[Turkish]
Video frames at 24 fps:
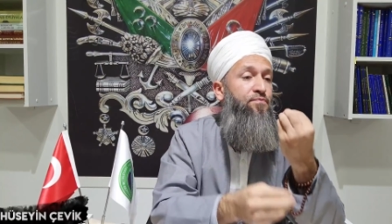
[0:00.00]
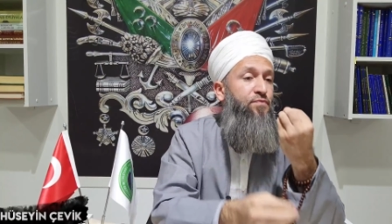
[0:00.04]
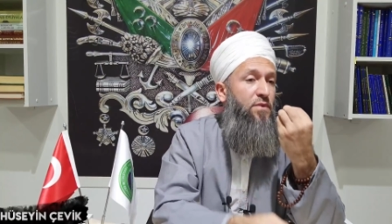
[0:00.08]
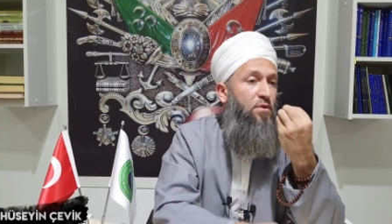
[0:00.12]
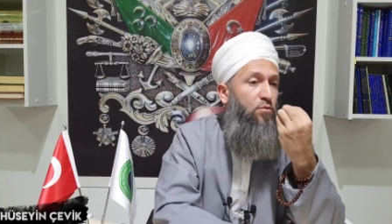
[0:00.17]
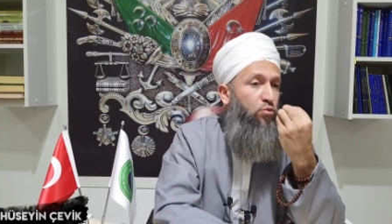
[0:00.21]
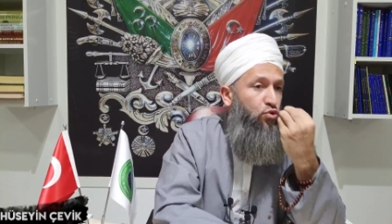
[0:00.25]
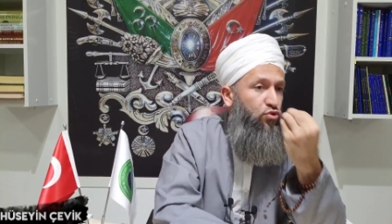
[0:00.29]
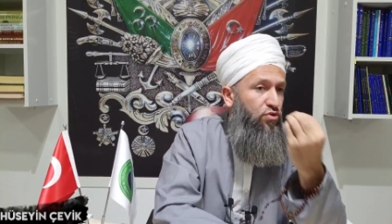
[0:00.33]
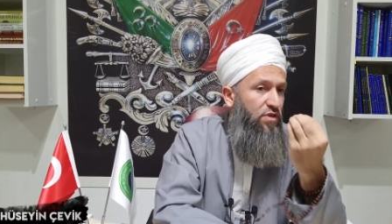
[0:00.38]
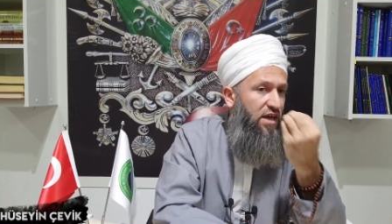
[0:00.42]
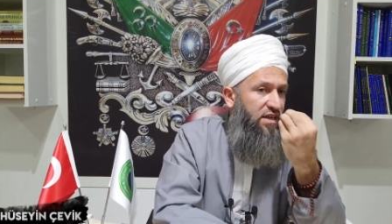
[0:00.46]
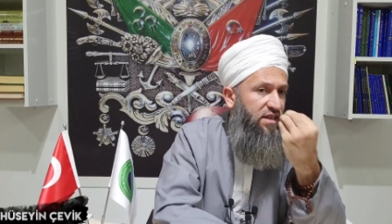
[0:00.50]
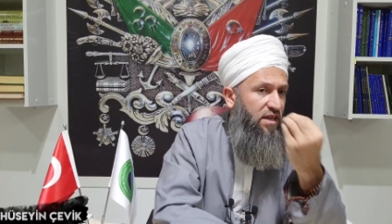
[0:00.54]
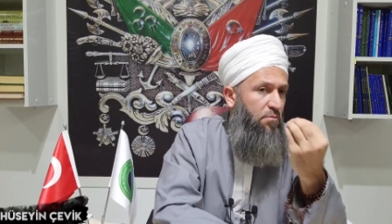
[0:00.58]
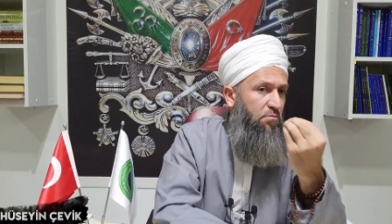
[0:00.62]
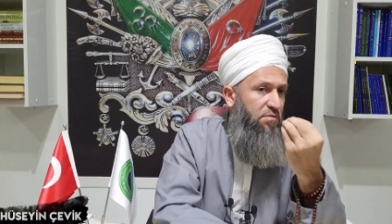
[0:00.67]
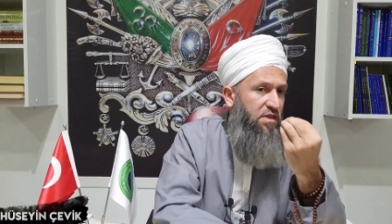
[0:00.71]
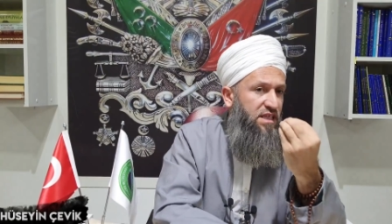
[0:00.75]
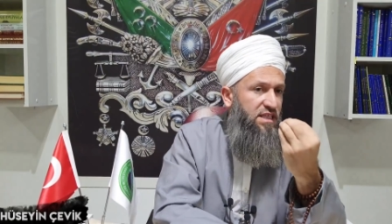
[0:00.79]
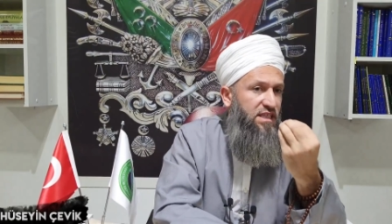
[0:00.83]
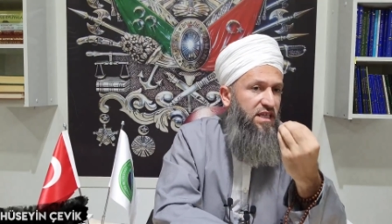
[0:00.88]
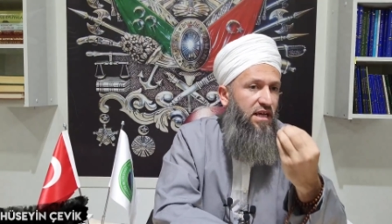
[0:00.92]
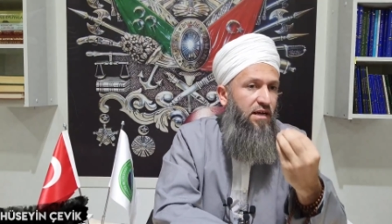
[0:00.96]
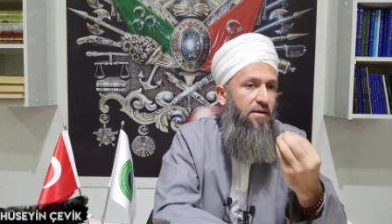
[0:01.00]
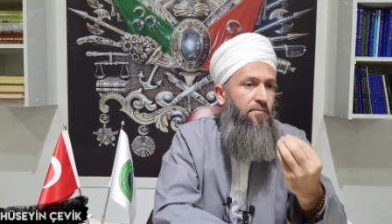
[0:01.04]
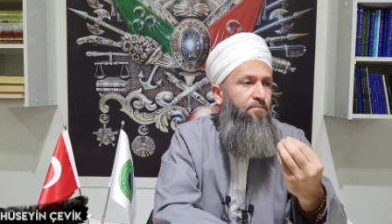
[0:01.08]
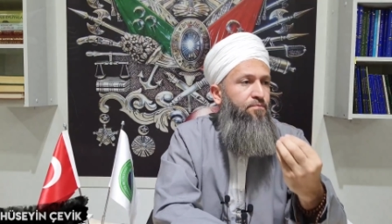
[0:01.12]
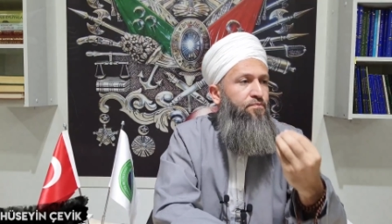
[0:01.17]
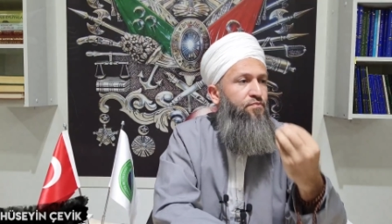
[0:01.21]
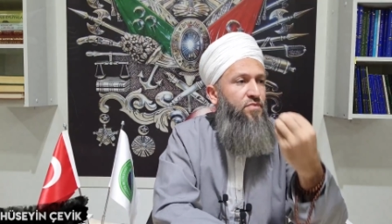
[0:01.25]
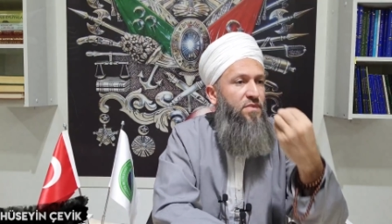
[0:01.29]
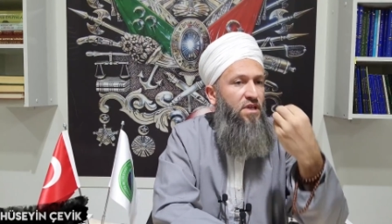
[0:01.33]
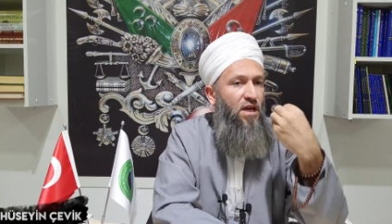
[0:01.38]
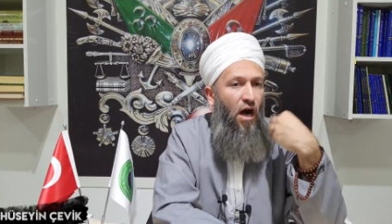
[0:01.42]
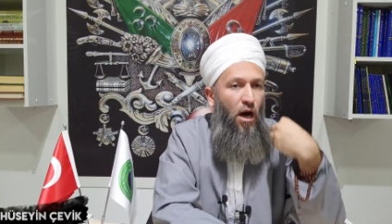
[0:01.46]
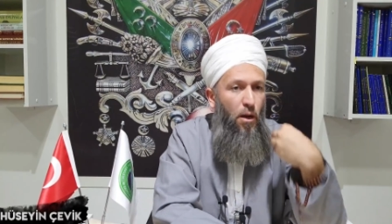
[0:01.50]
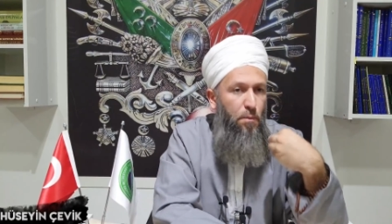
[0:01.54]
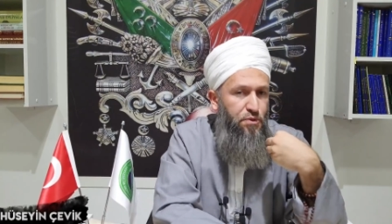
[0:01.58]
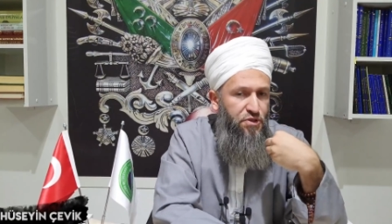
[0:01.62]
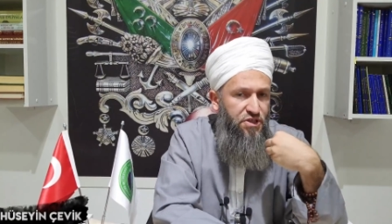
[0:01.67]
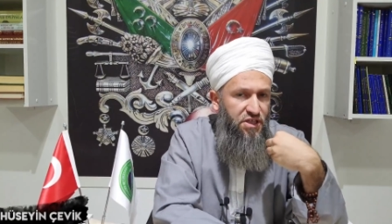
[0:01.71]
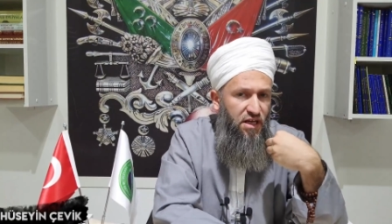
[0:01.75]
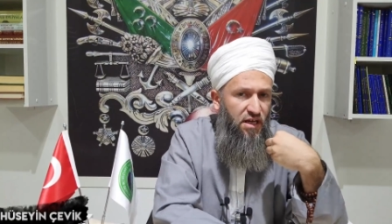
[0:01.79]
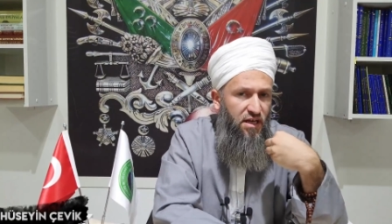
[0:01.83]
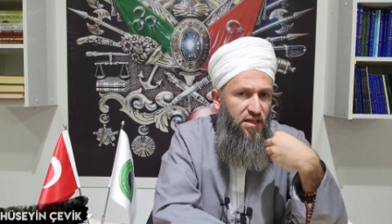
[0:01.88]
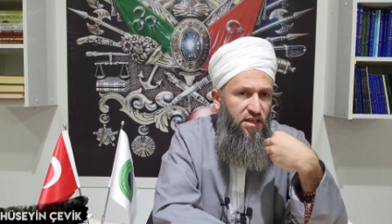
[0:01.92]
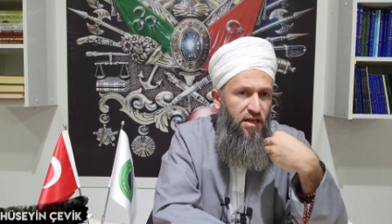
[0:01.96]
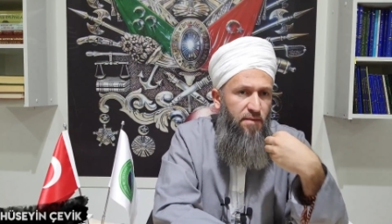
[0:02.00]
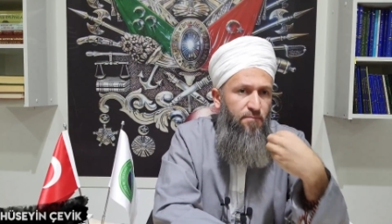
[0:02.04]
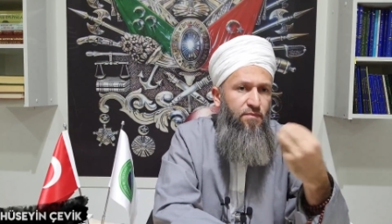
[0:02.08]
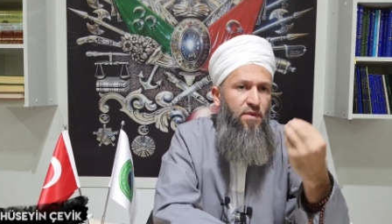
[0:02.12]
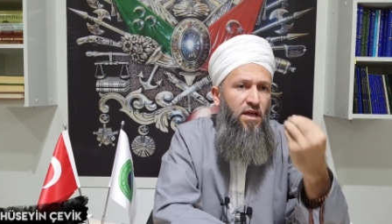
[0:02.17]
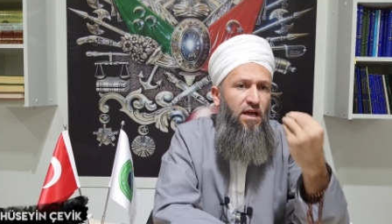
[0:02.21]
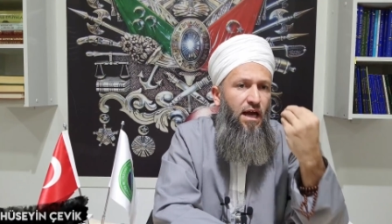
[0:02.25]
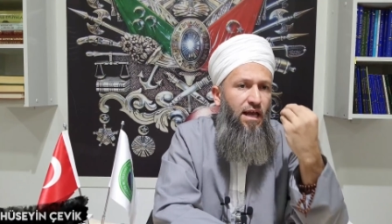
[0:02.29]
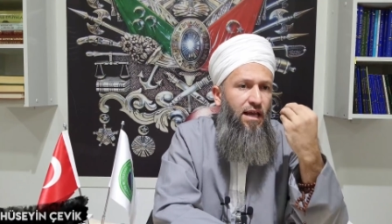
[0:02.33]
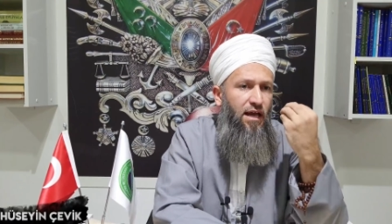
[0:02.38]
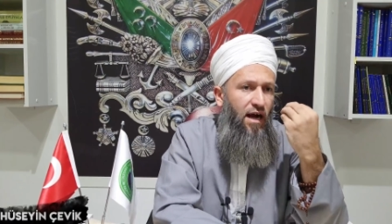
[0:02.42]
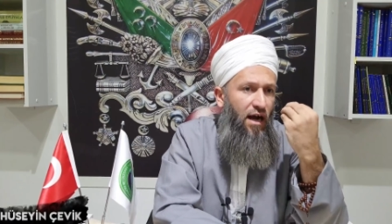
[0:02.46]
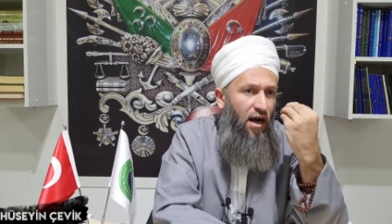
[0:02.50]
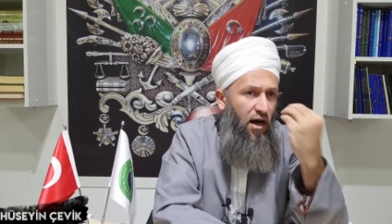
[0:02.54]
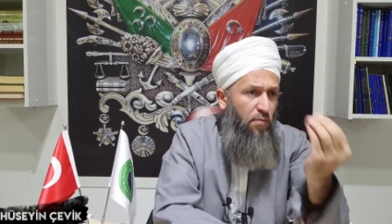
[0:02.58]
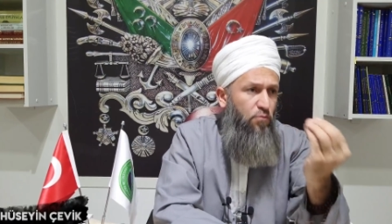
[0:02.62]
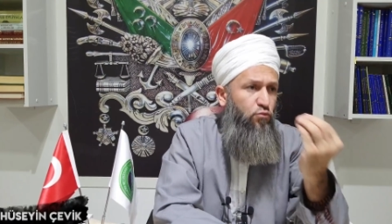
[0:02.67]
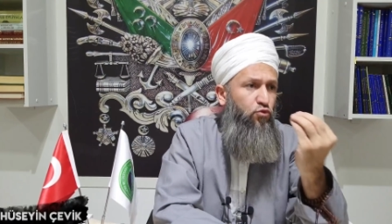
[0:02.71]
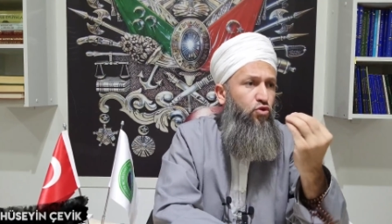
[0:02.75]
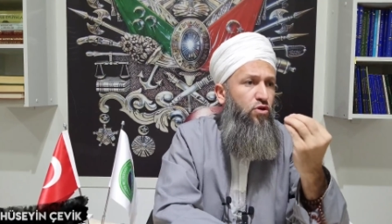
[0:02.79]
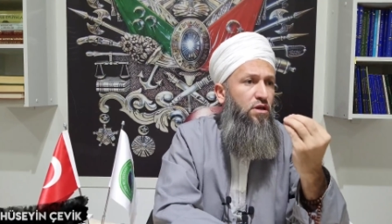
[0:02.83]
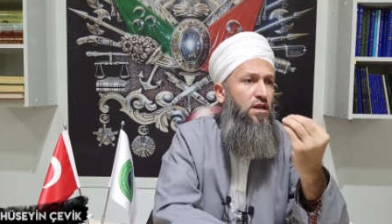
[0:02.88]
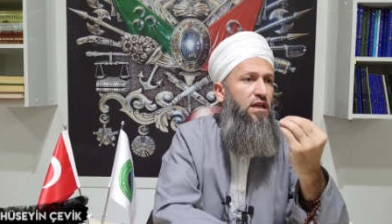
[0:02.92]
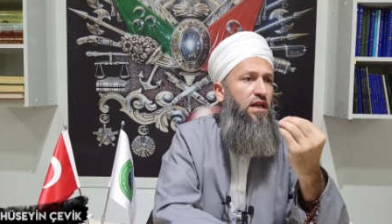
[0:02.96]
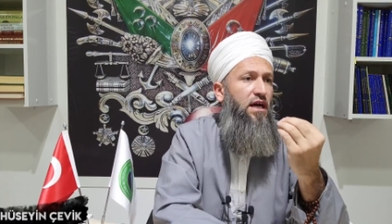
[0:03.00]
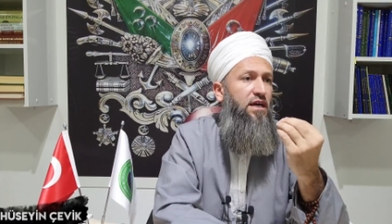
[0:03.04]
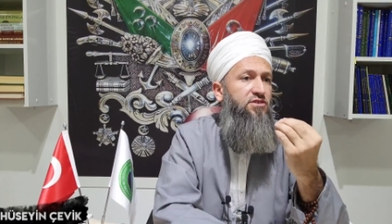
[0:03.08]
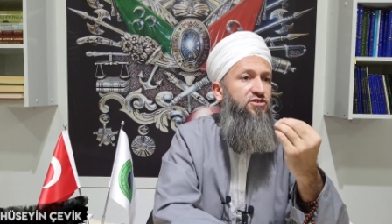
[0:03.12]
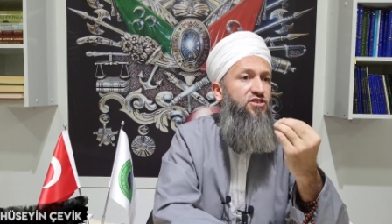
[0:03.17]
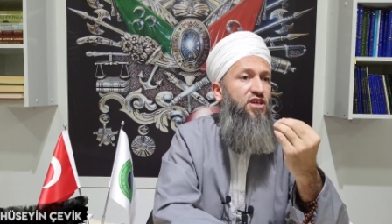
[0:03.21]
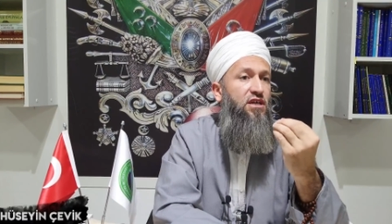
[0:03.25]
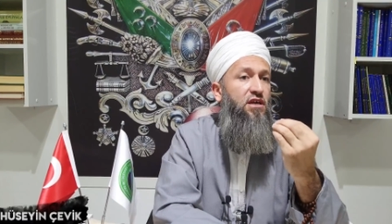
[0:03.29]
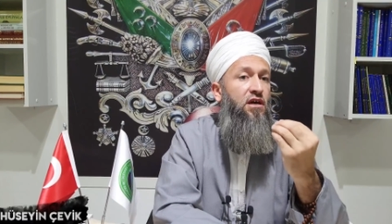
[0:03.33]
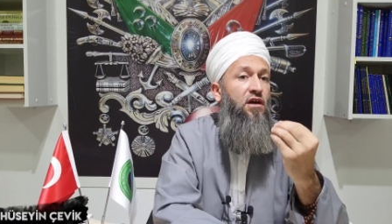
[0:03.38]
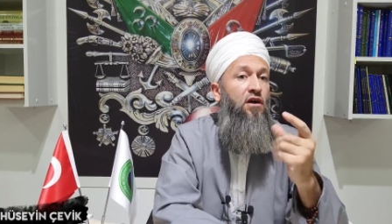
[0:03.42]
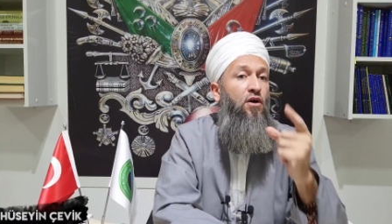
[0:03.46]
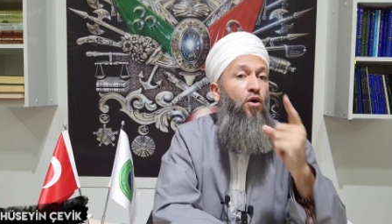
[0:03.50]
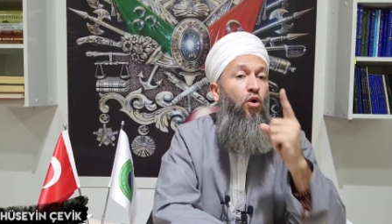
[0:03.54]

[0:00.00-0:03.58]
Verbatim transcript: Bunlardan biri de hapşıran adam elhamdülillah diyecek.